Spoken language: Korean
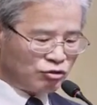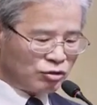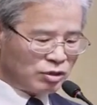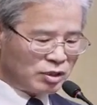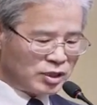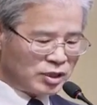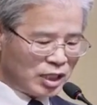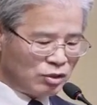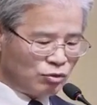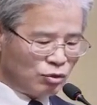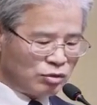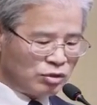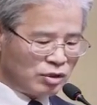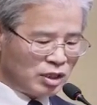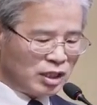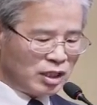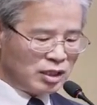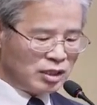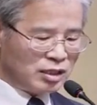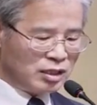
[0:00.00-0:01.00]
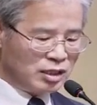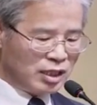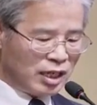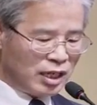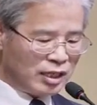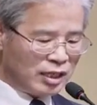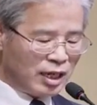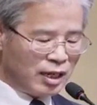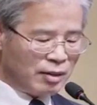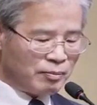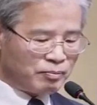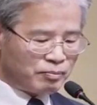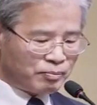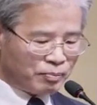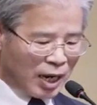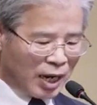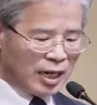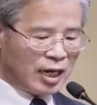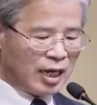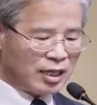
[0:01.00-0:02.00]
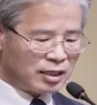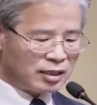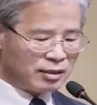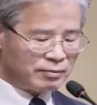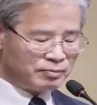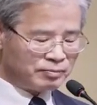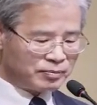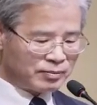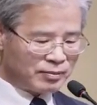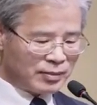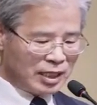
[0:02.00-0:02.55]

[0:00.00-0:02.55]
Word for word: 주는 세속적인 은혜에 반한